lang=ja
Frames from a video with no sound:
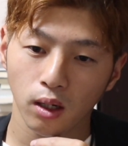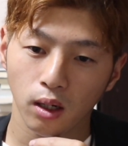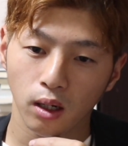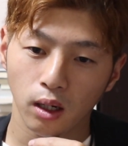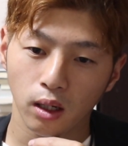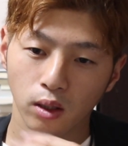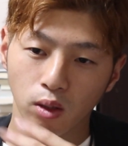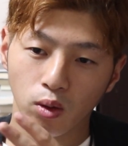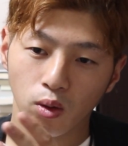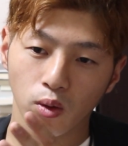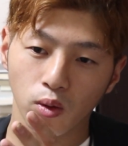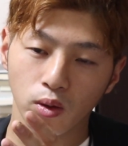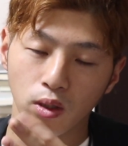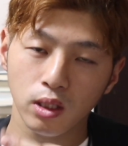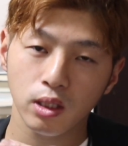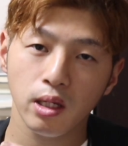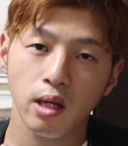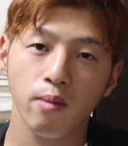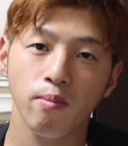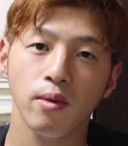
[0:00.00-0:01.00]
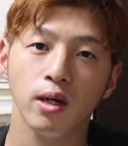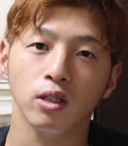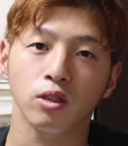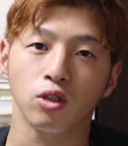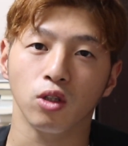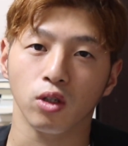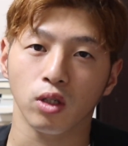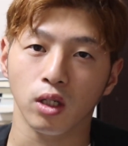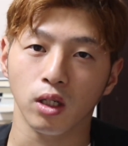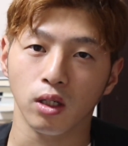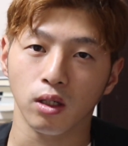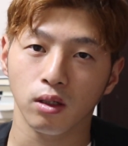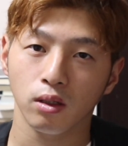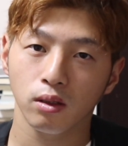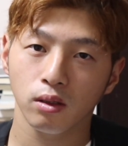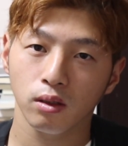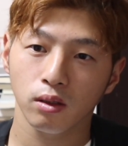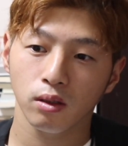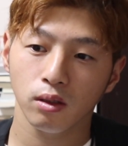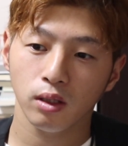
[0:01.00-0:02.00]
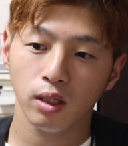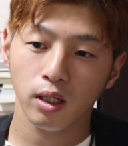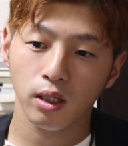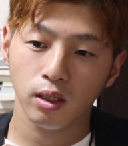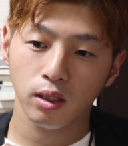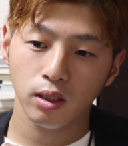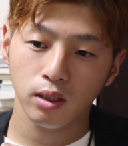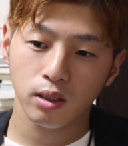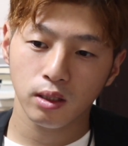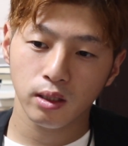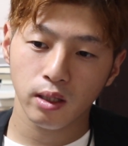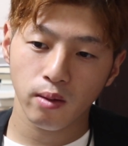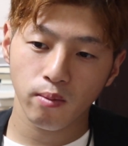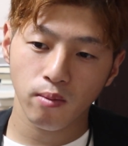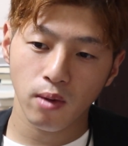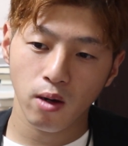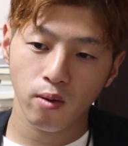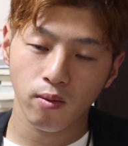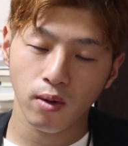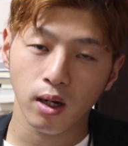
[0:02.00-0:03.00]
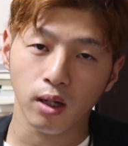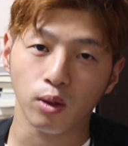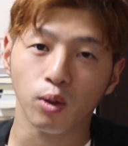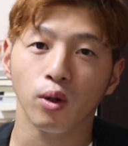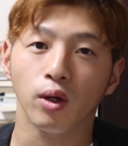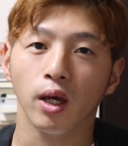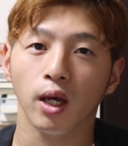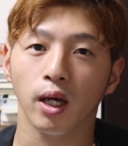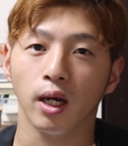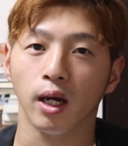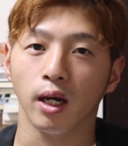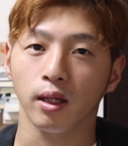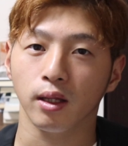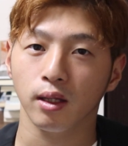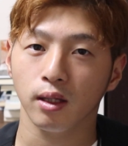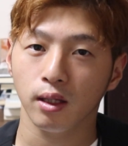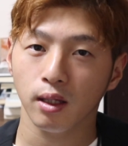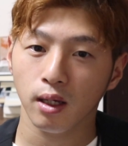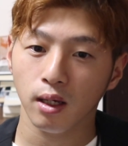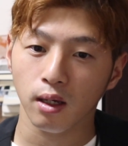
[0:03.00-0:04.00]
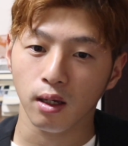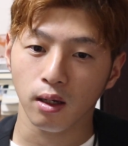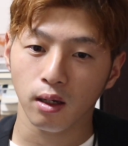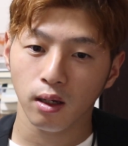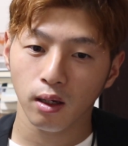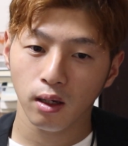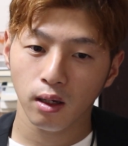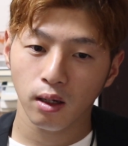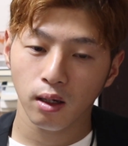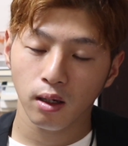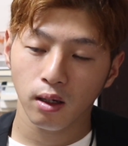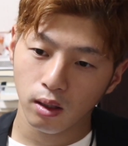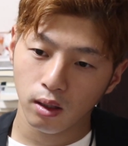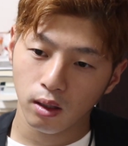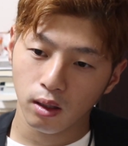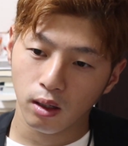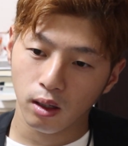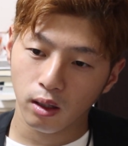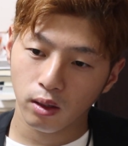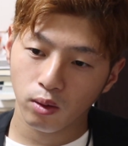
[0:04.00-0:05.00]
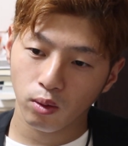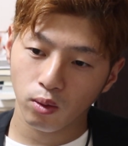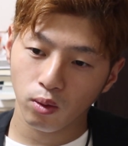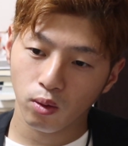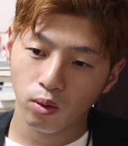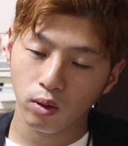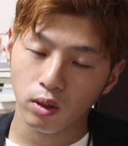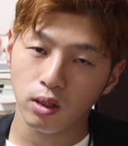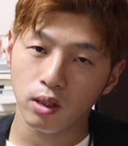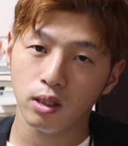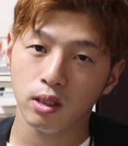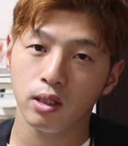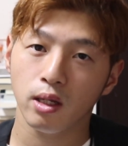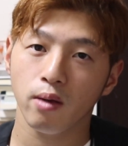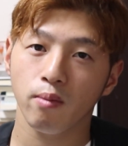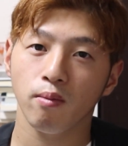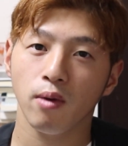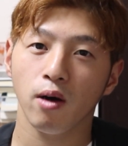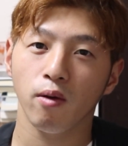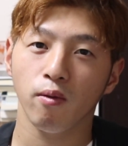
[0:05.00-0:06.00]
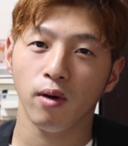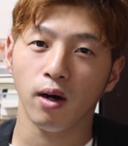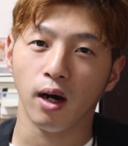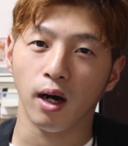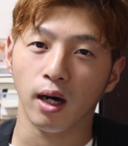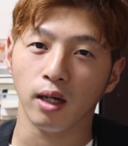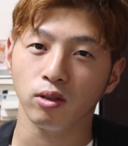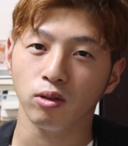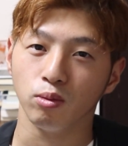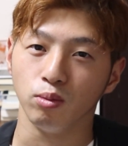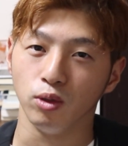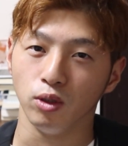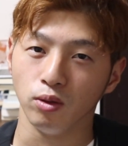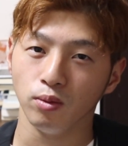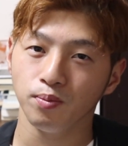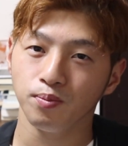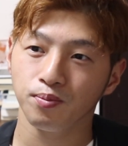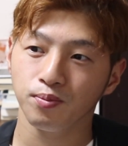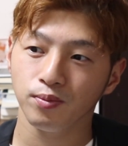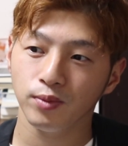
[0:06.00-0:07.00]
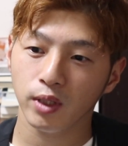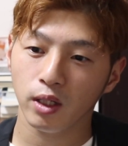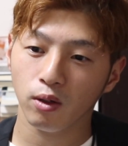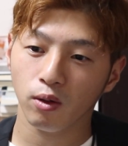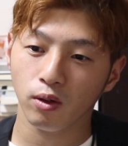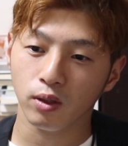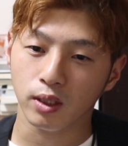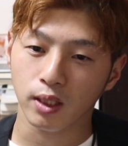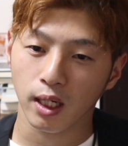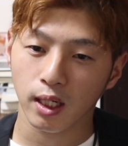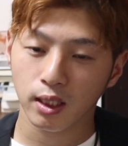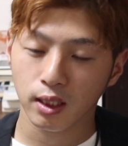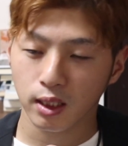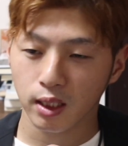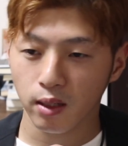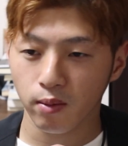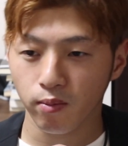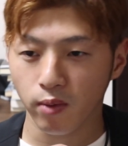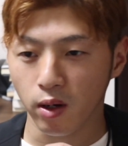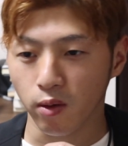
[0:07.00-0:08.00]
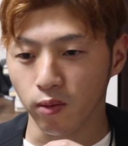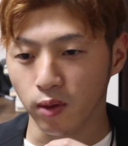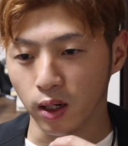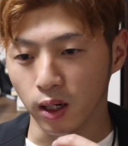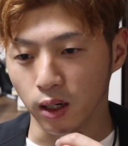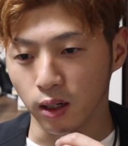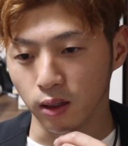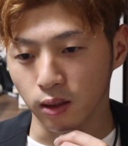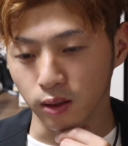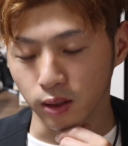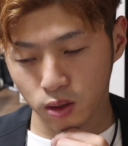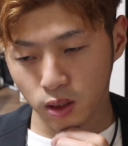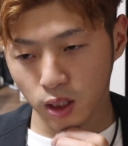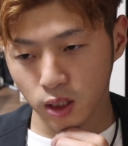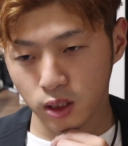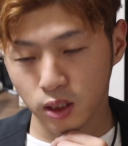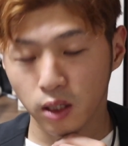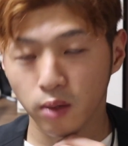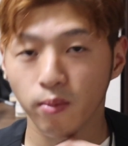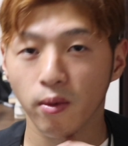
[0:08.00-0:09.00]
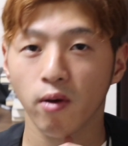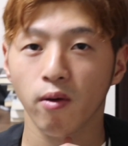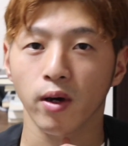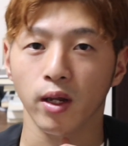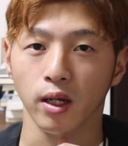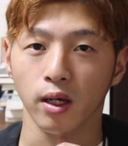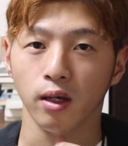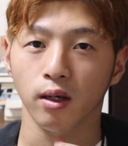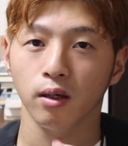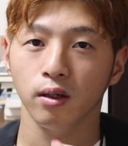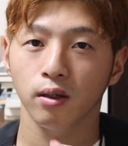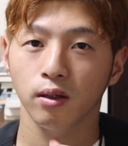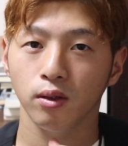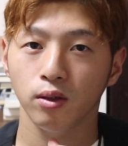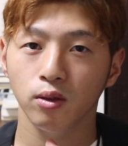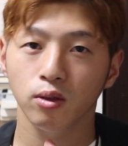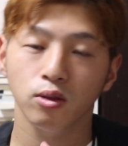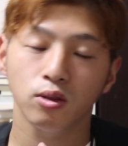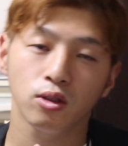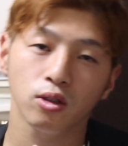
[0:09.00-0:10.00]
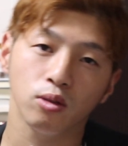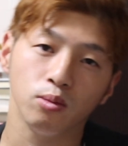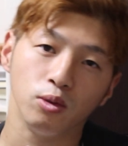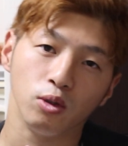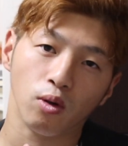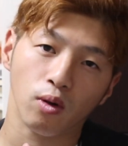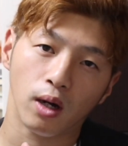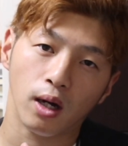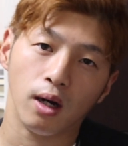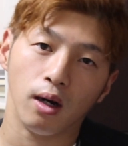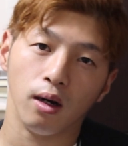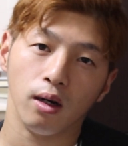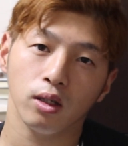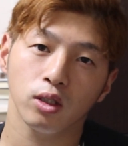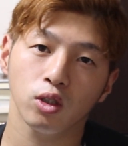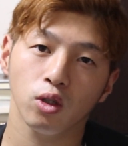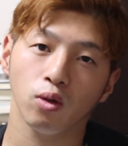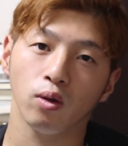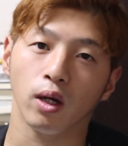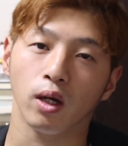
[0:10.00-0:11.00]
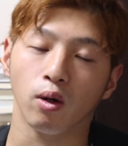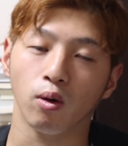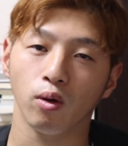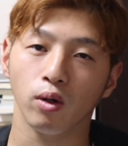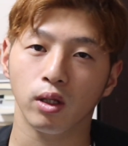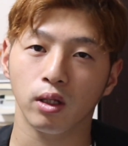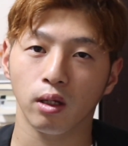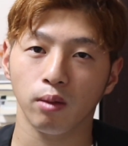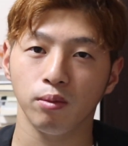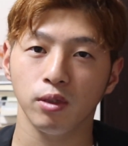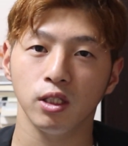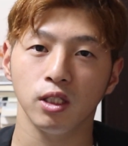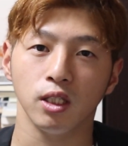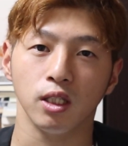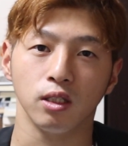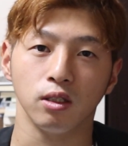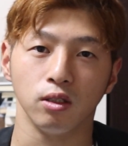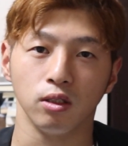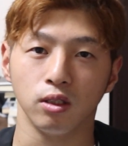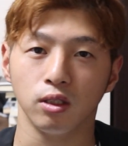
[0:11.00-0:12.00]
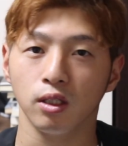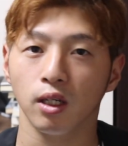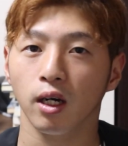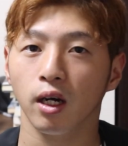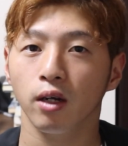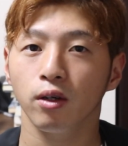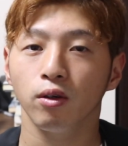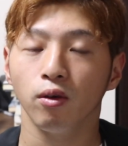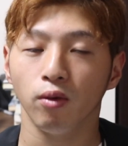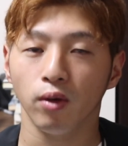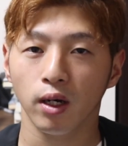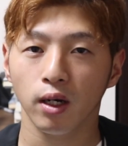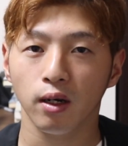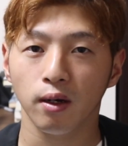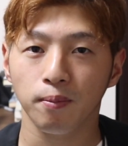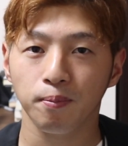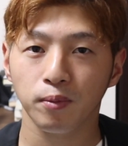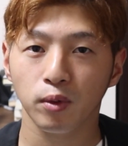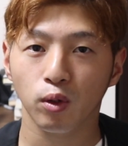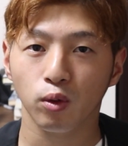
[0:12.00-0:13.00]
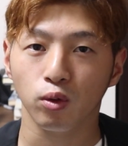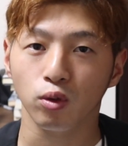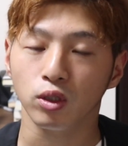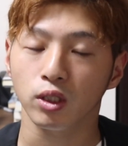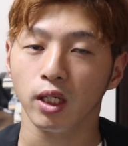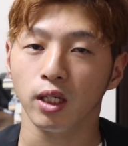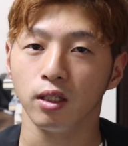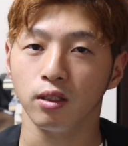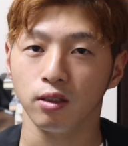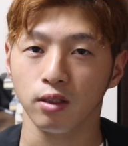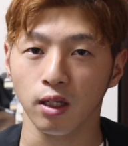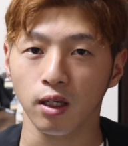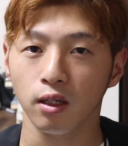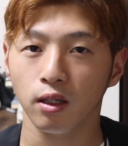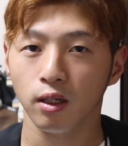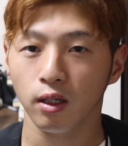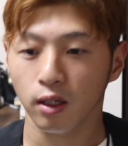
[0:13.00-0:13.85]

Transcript: あと2000万貯金で1000万は時計買ってあと残り2000万は遊ぶで残り3000万は3000万はね YouTube とか将来こういったビジネスにつながるようなことをしたいですね